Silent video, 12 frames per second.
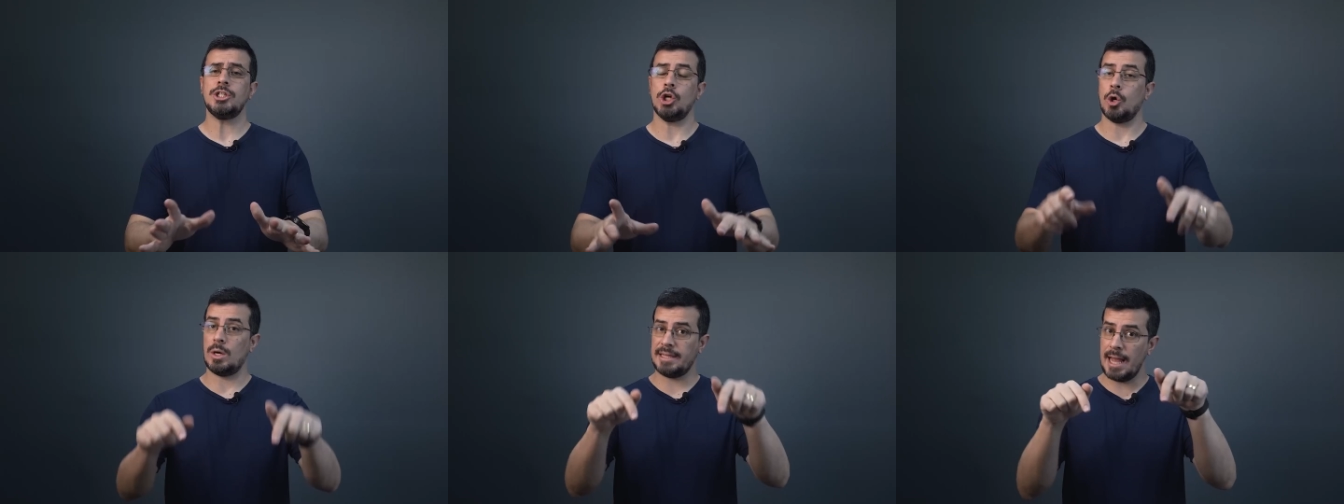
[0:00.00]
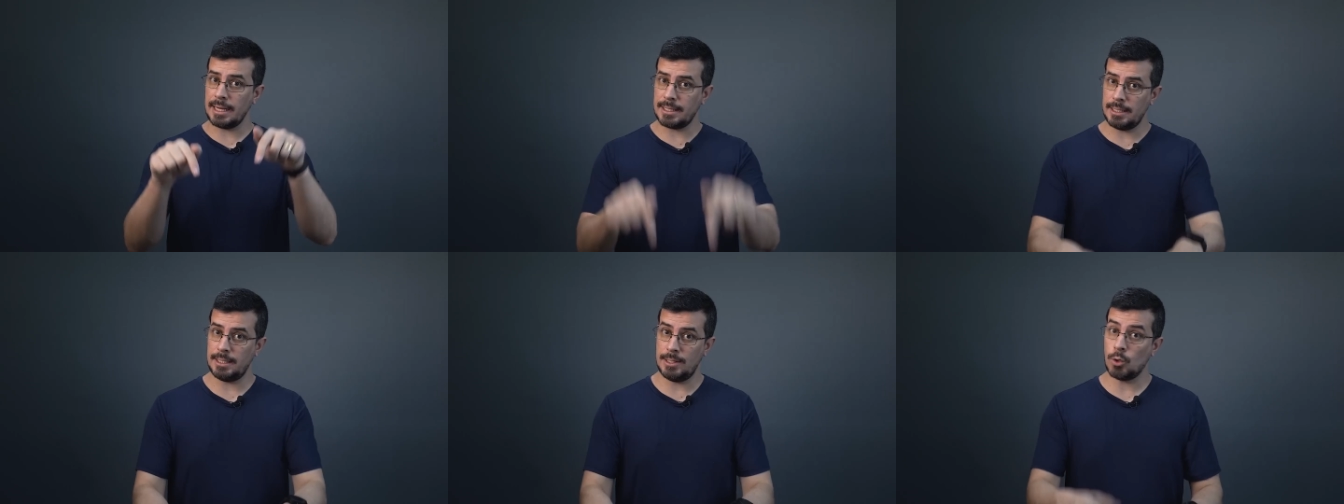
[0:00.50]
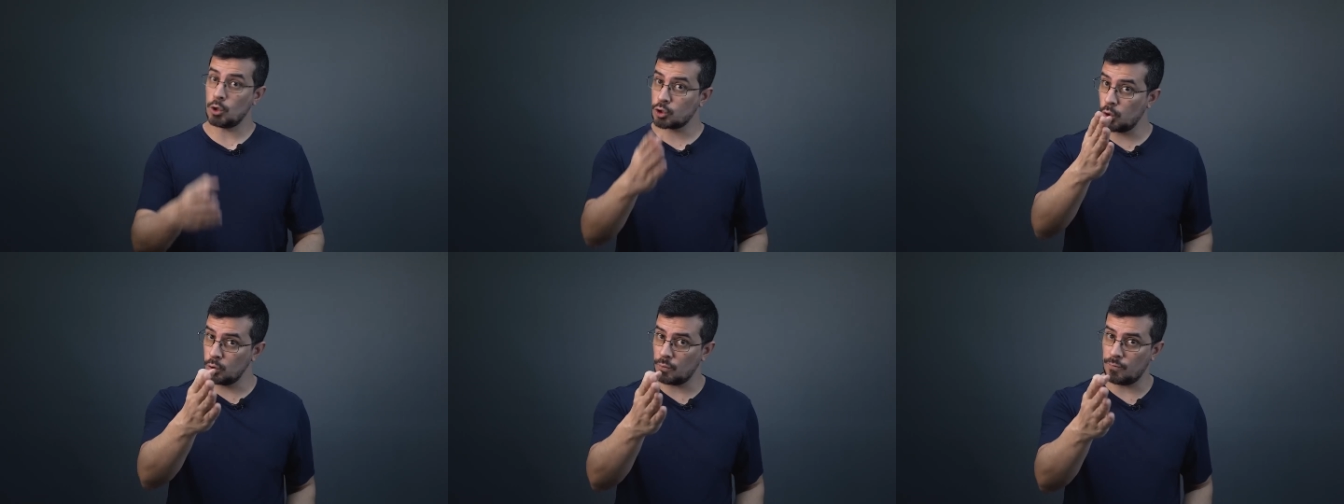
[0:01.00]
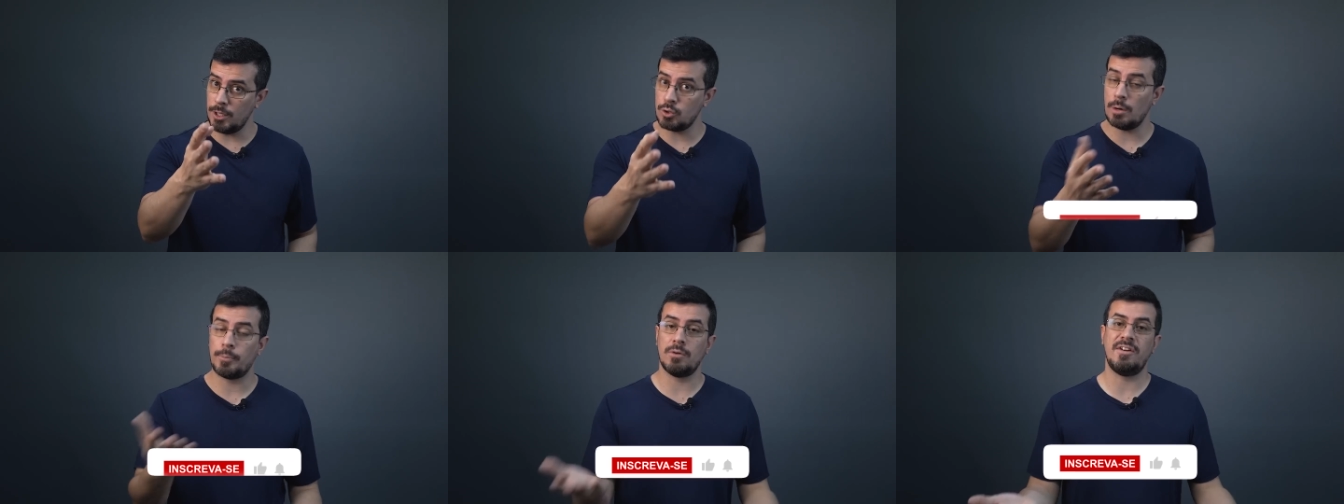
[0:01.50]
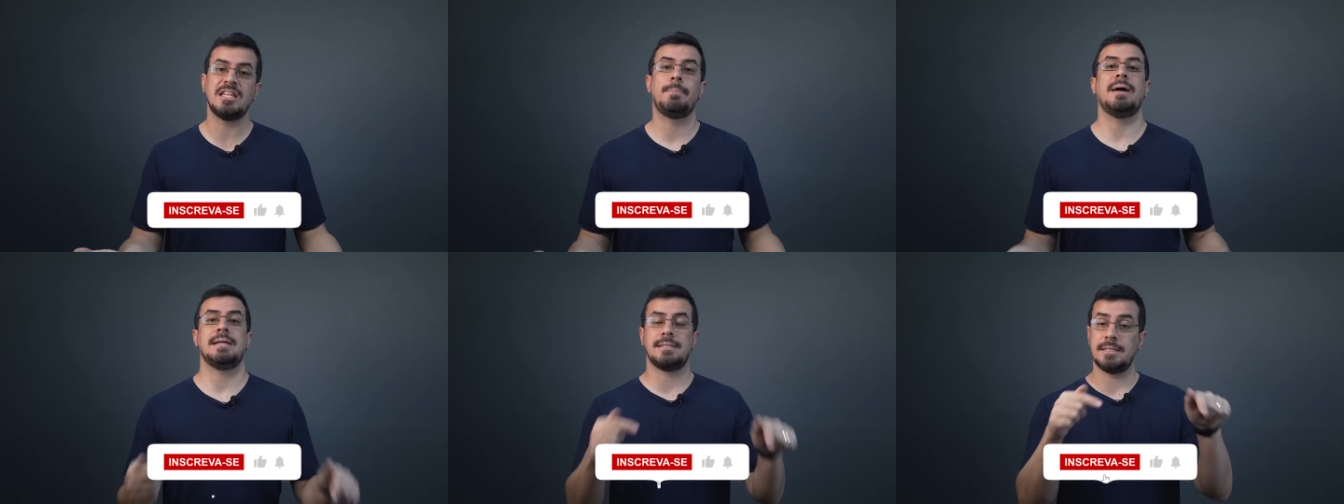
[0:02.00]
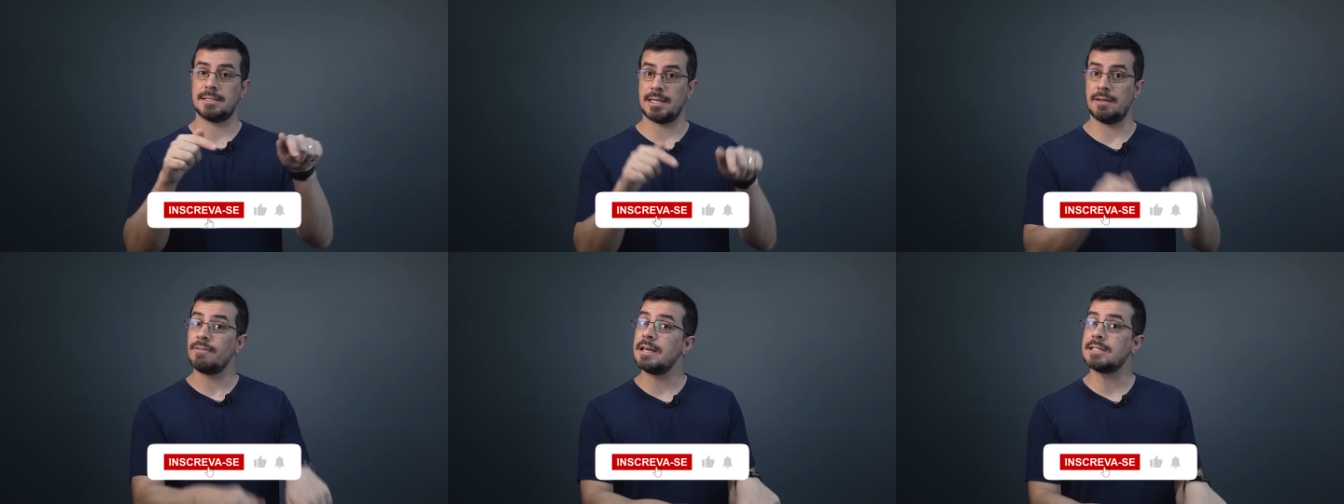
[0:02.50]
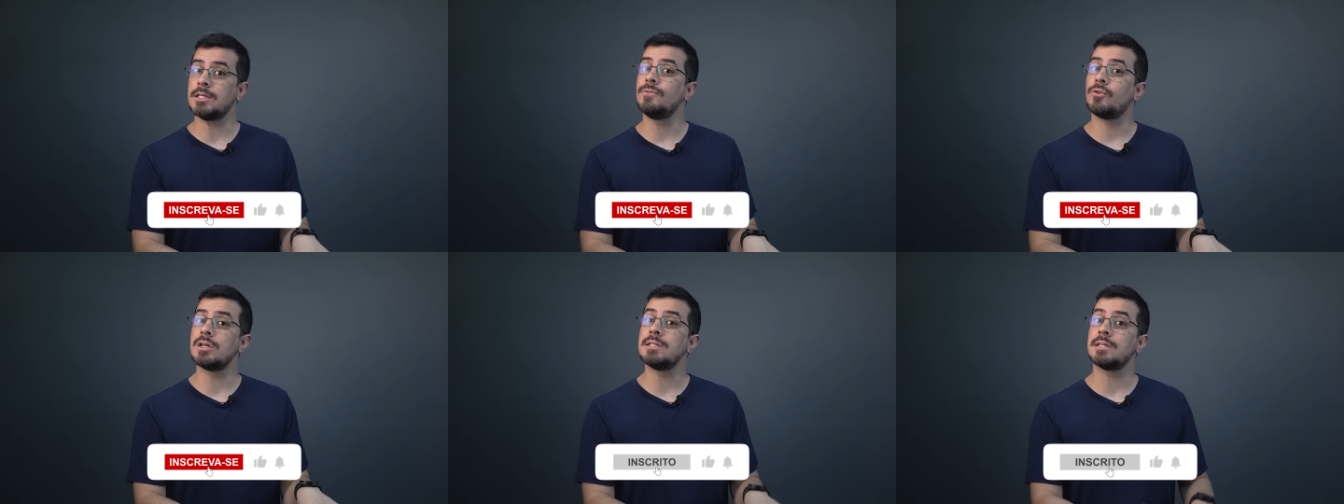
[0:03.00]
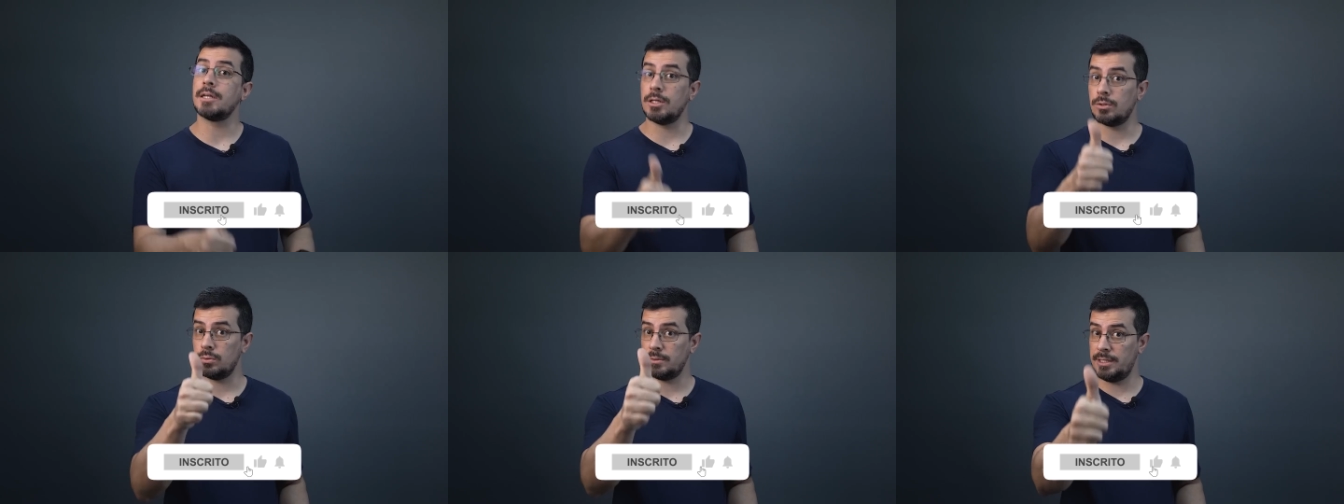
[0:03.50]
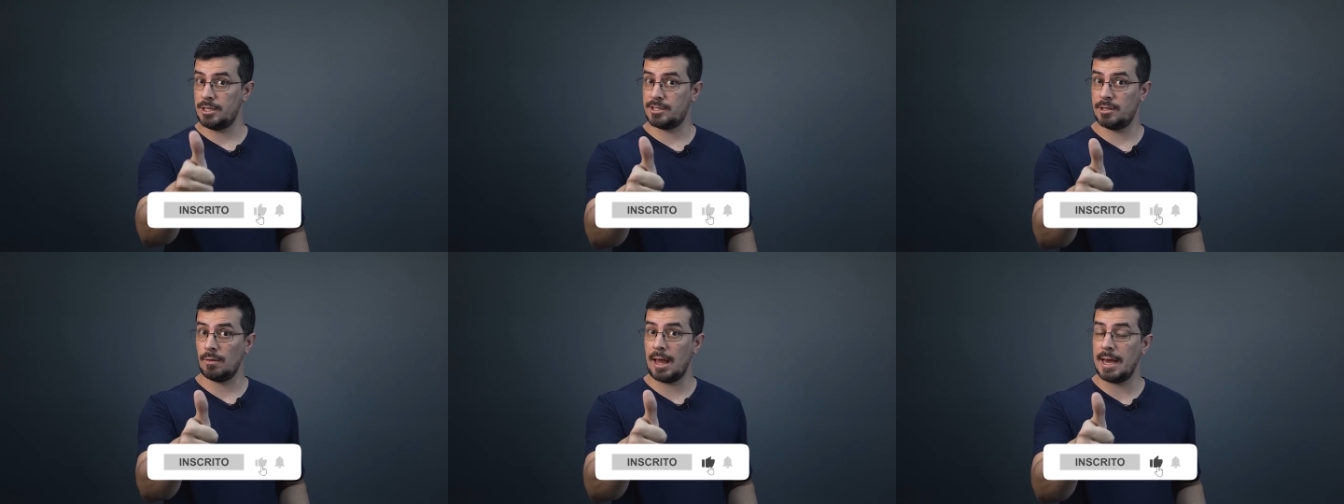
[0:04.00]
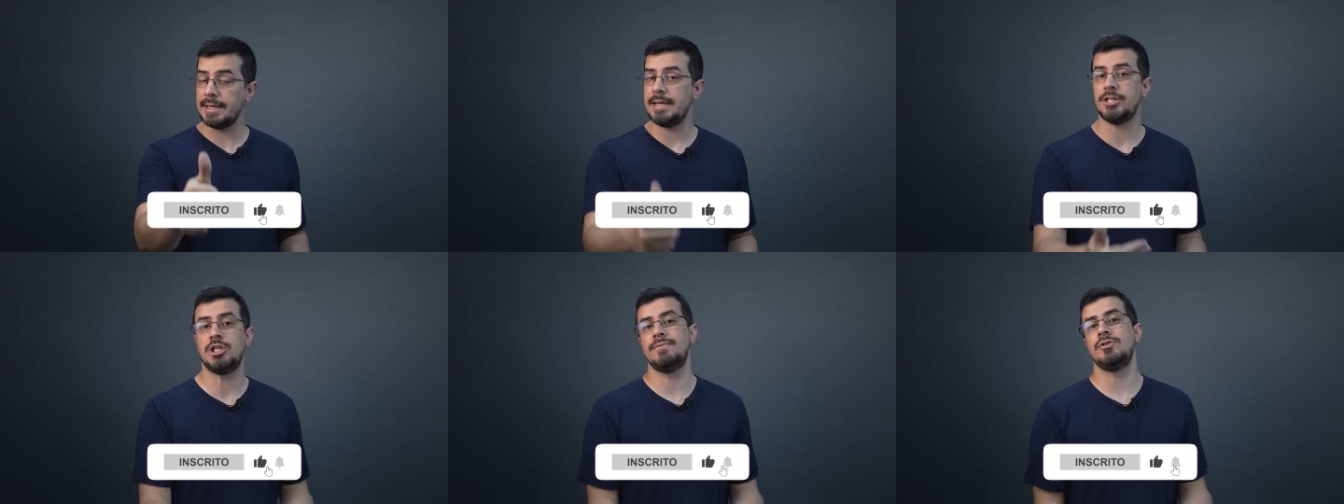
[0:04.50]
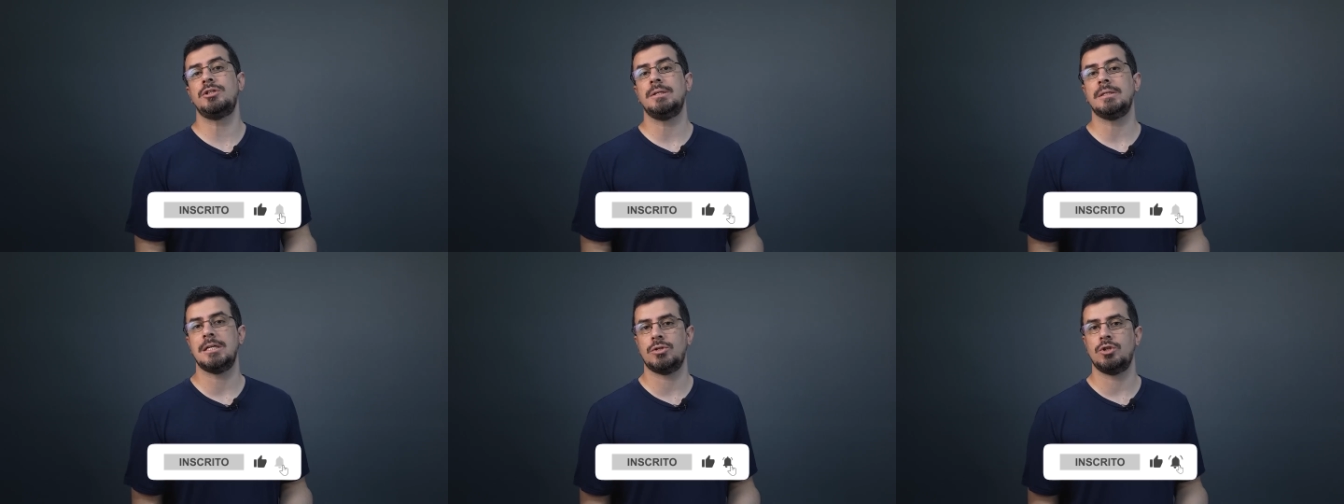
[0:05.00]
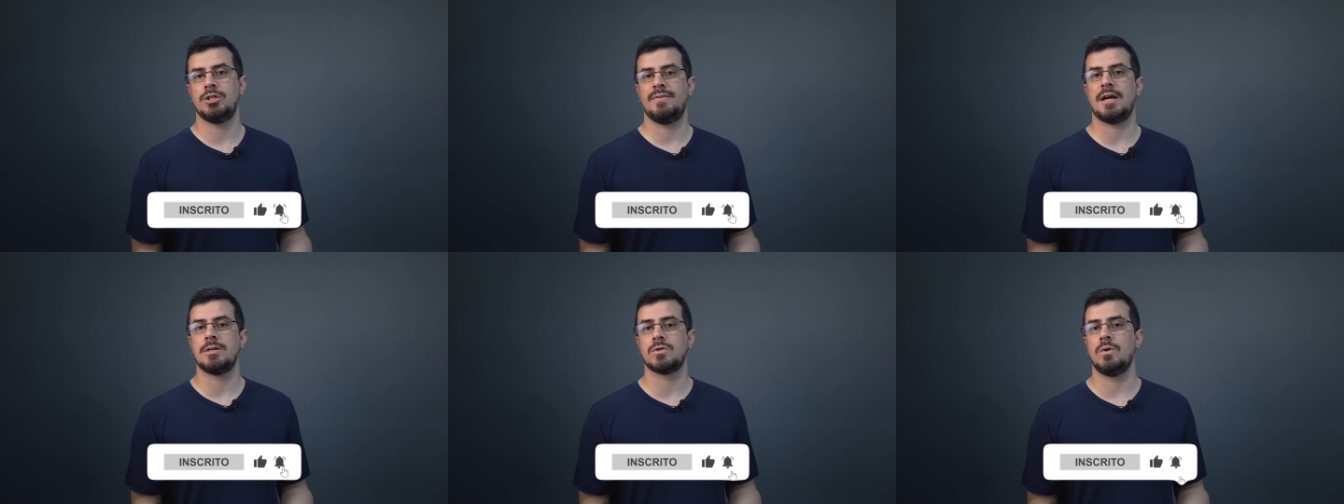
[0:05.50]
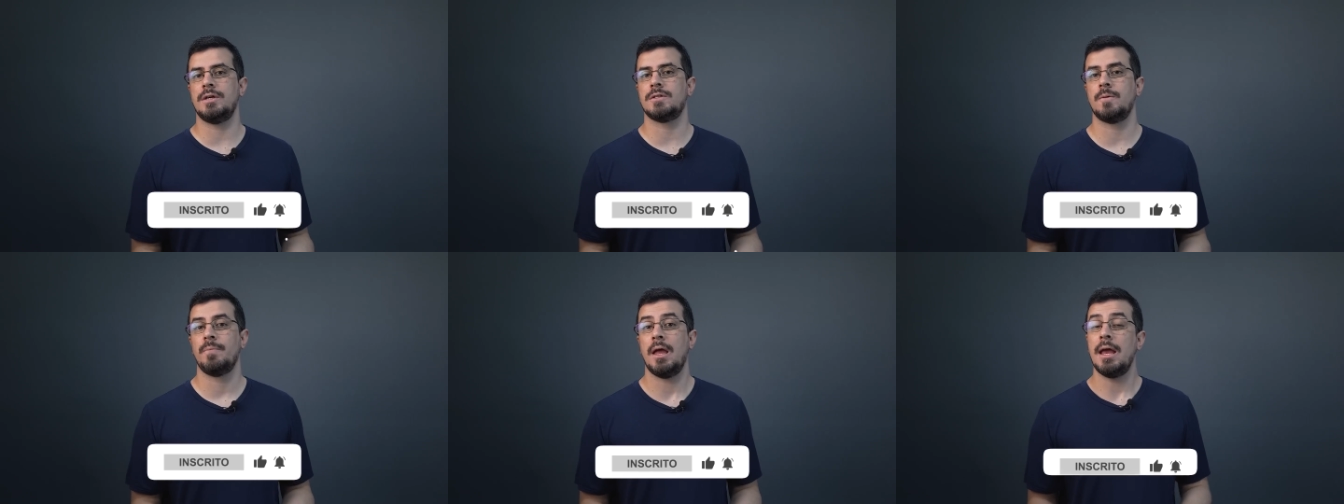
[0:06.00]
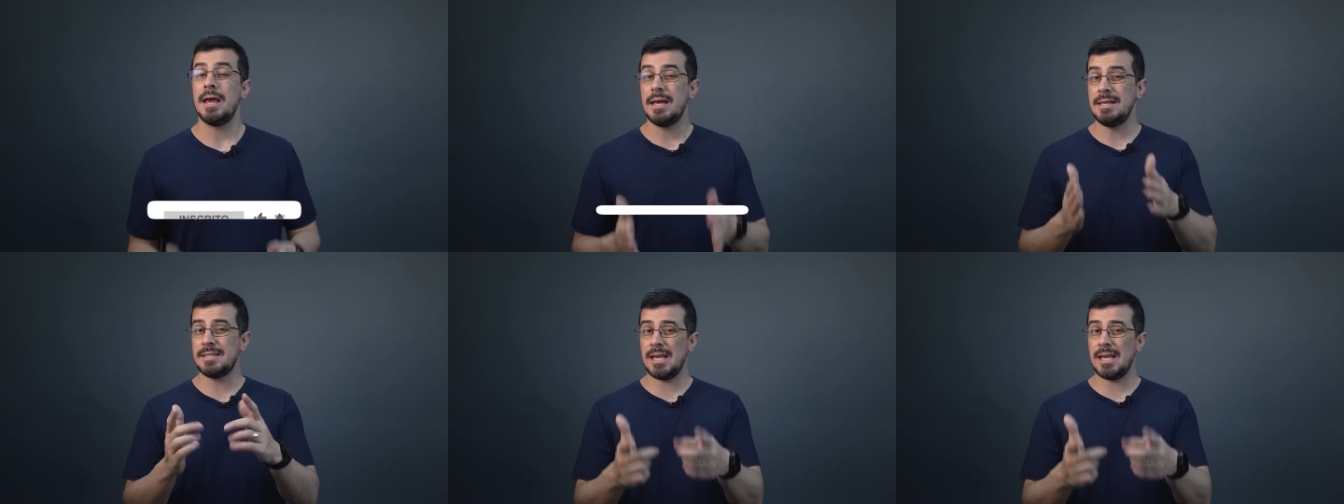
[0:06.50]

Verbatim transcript: chegou até aqui e gostou do vídeo, aproveita para se inscrever se não for inscrito, deixe seu like e ative o sininho das notificações. E